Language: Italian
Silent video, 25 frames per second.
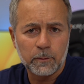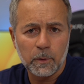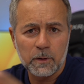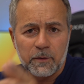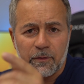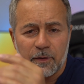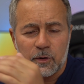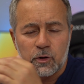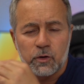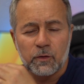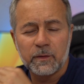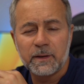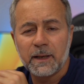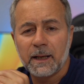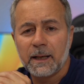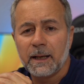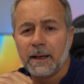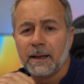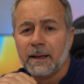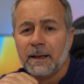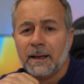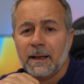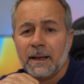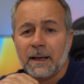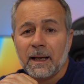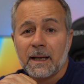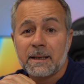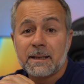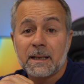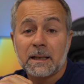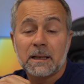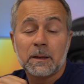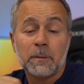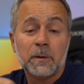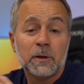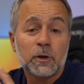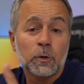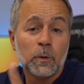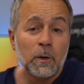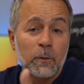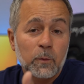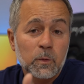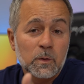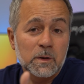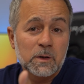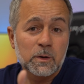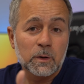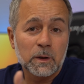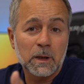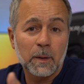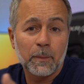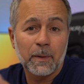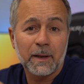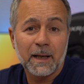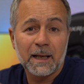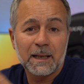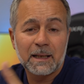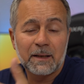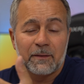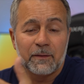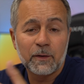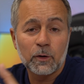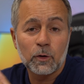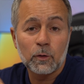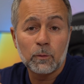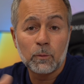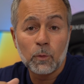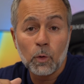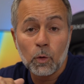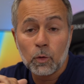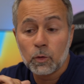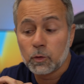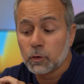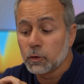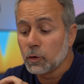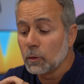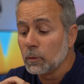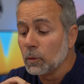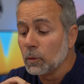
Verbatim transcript: Poi vi faccio vedere esattamente come funziona perché è davvero molto